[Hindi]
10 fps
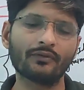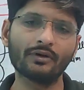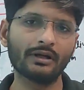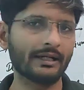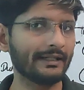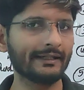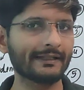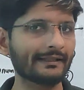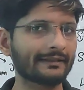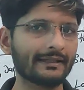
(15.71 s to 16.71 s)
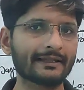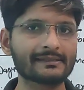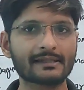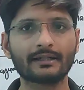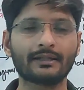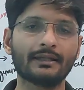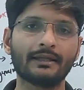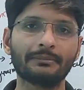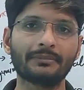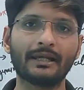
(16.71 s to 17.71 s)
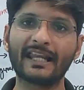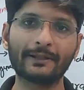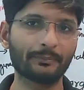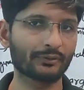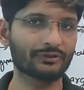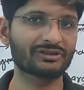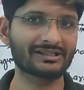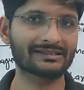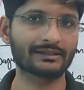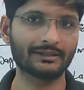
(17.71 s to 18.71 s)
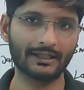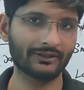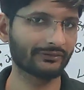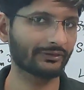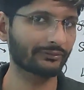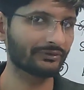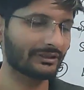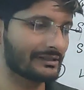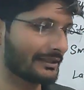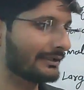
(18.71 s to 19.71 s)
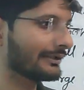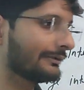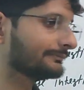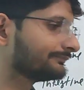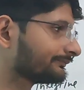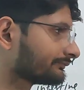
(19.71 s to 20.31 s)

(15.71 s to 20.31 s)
फुल डिटेल से लेके चल रहे हैं हम लाइव प्रोसेस ध्यान से सुनते जाइएगा